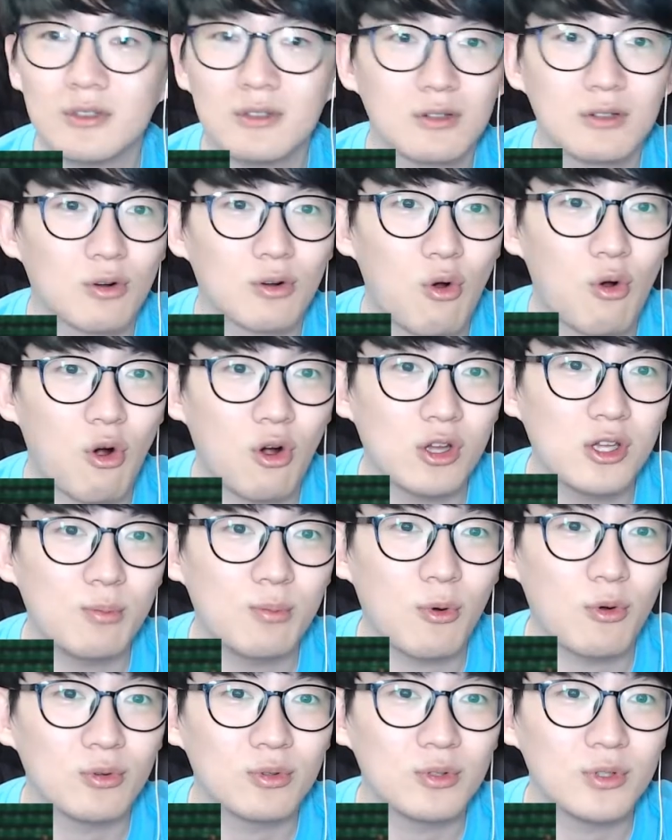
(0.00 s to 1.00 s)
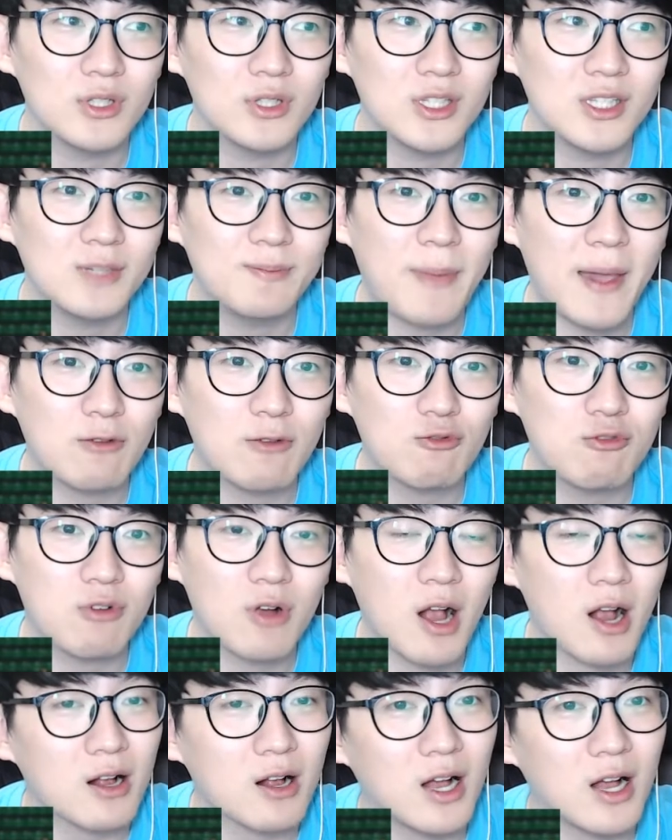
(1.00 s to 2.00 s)
거의 뭐 200구
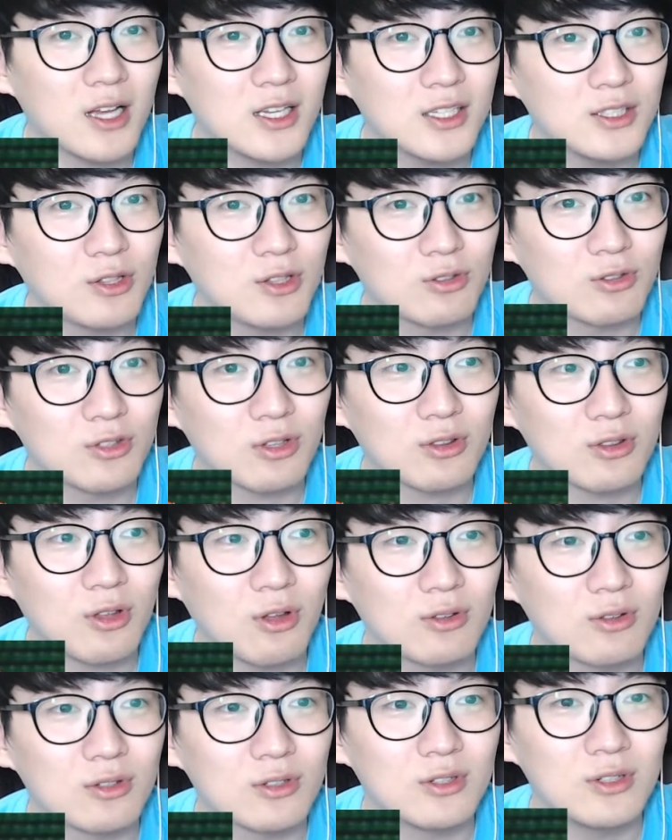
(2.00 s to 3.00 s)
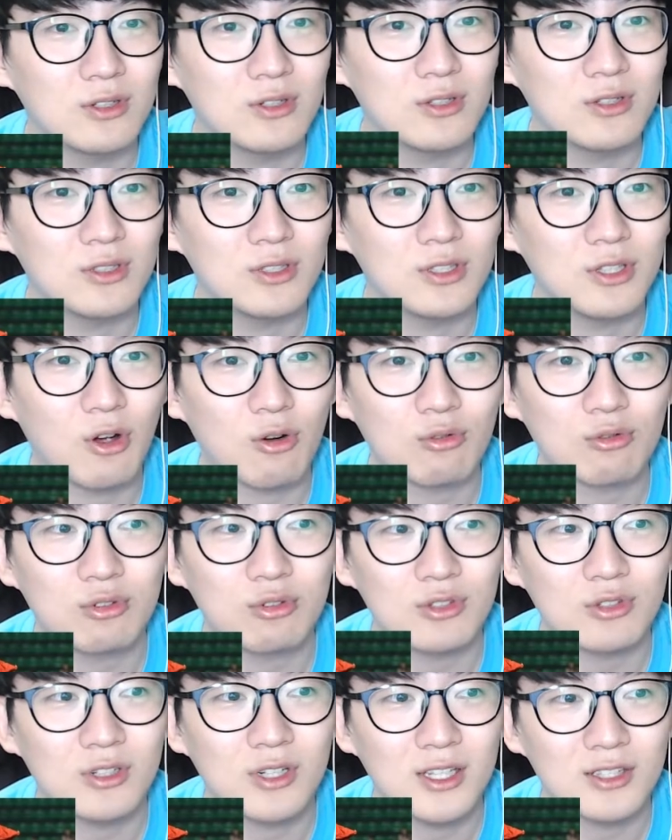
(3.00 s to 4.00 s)
가까이 던졌던 그
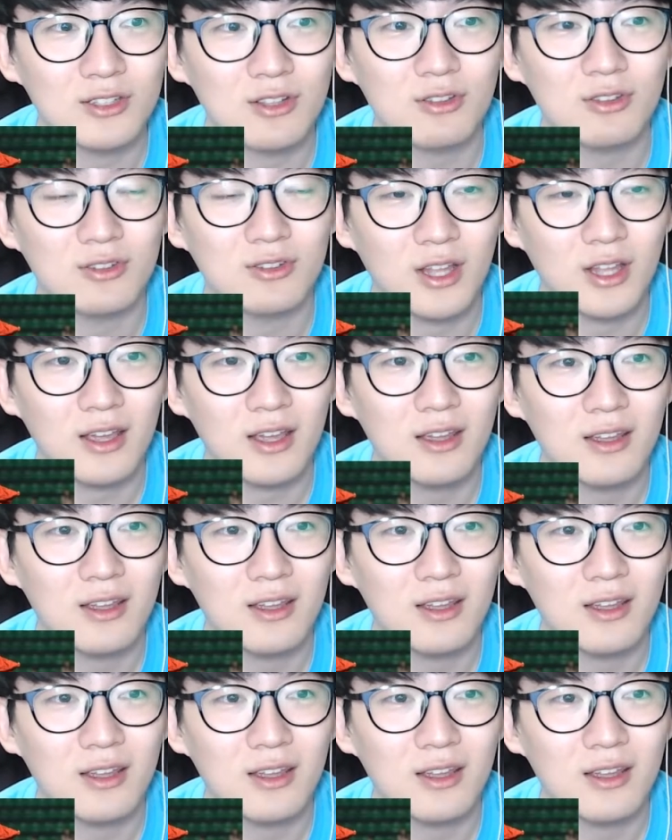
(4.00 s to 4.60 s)
역투를 했었는데